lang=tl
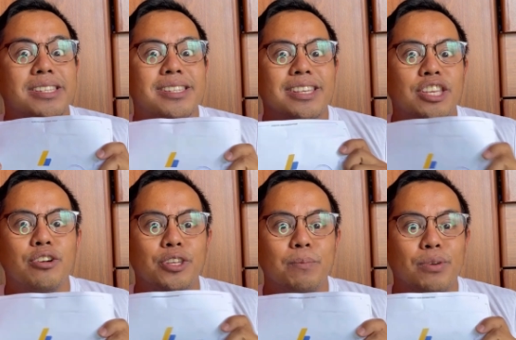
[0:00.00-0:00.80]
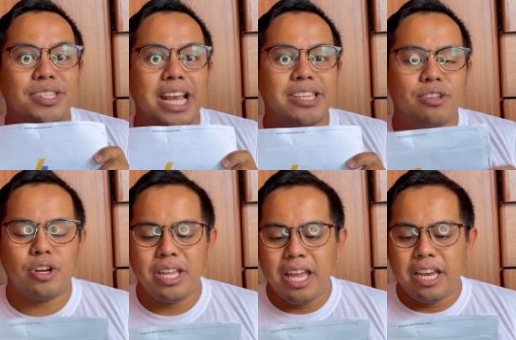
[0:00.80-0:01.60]
yung yung proseso
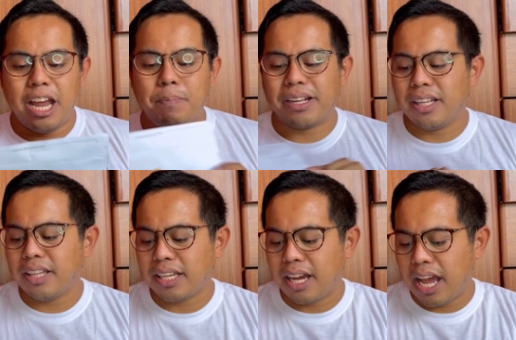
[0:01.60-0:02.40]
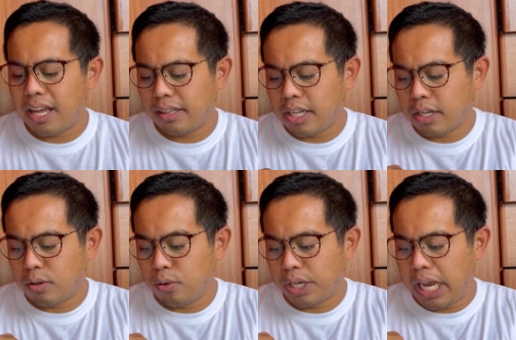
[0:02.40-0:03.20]
ng pagdating ng ating
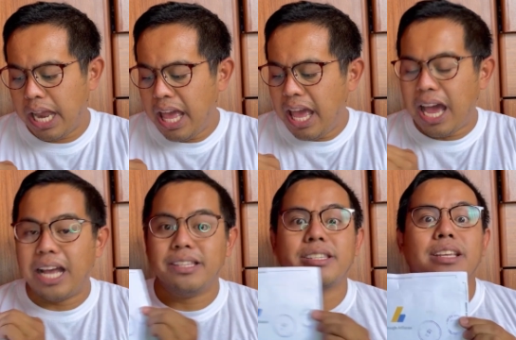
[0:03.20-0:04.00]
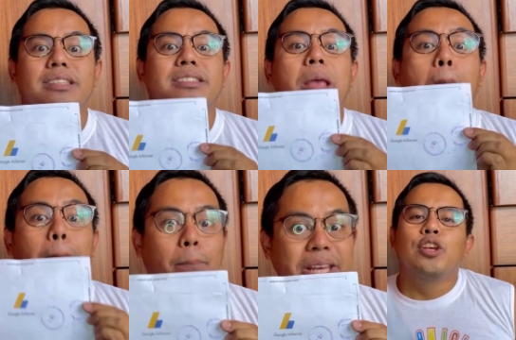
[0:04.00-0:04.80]
Google AdSense
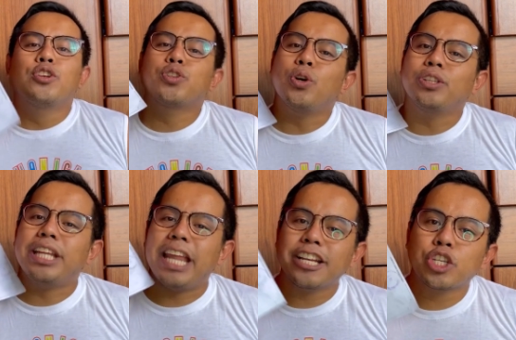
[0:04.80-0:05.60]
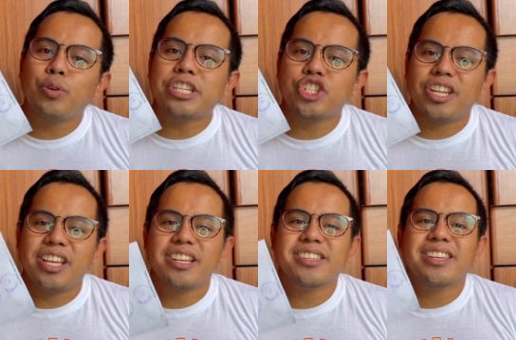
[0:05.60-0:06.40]
pin. So the next question
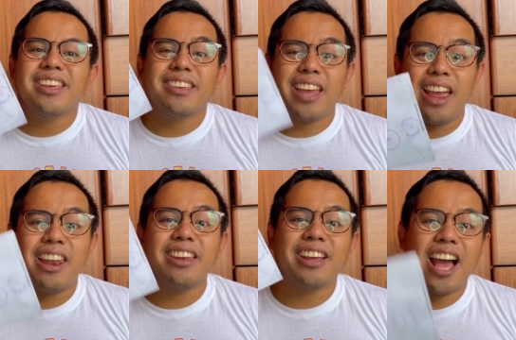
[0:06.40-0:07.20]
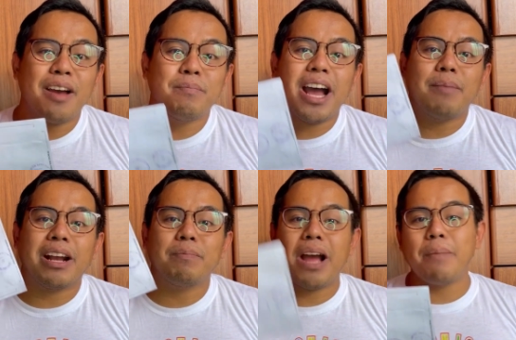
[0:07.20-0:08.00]
is, kailan nga ba
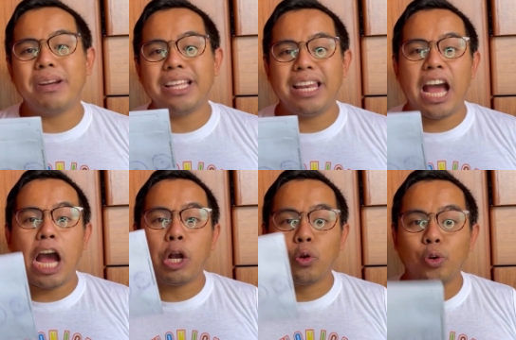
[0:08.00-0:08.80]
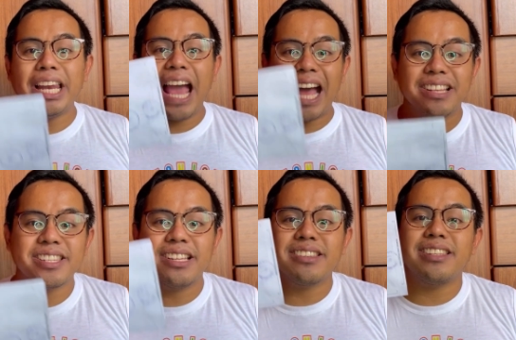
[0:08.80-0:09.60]
magpapadala ang Google
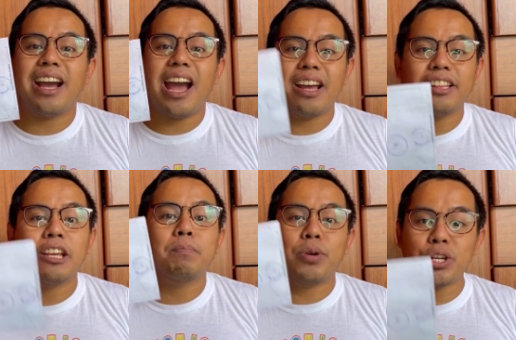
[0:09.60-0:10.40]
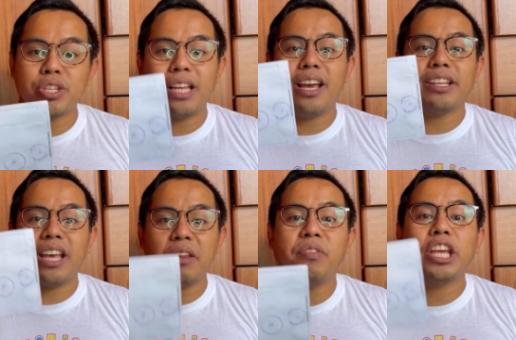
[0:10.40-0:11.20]
AdSense ng ating personal
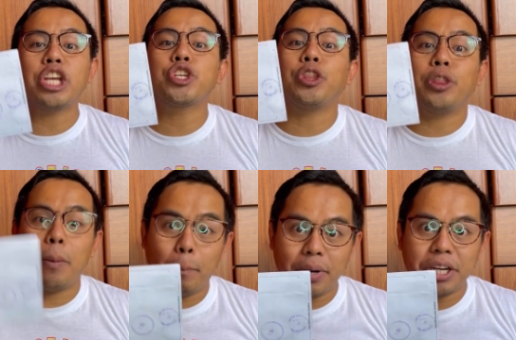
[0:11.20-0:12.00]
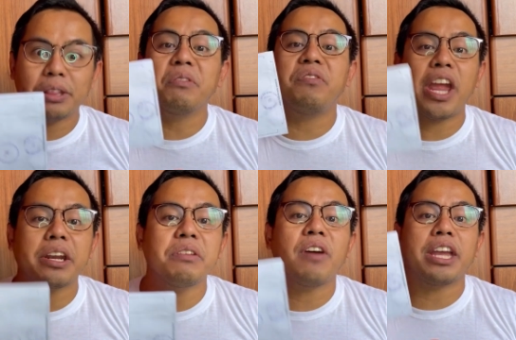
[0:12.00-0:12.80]
identification number to
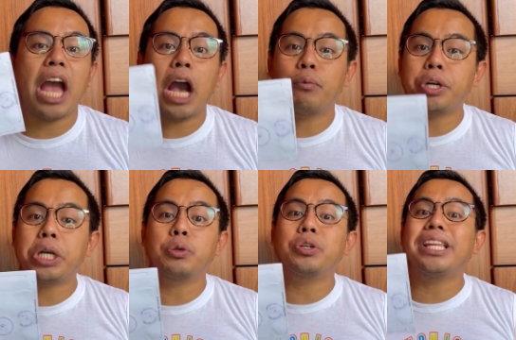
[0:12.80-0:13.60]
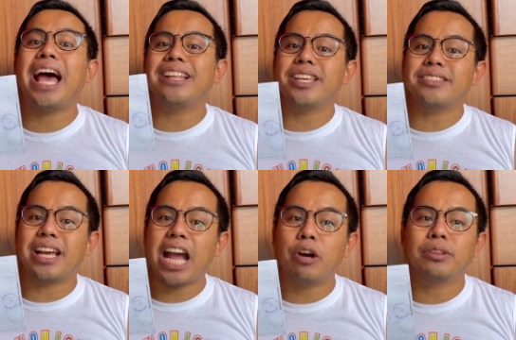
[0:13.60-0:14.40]
verify our Google AdSense account?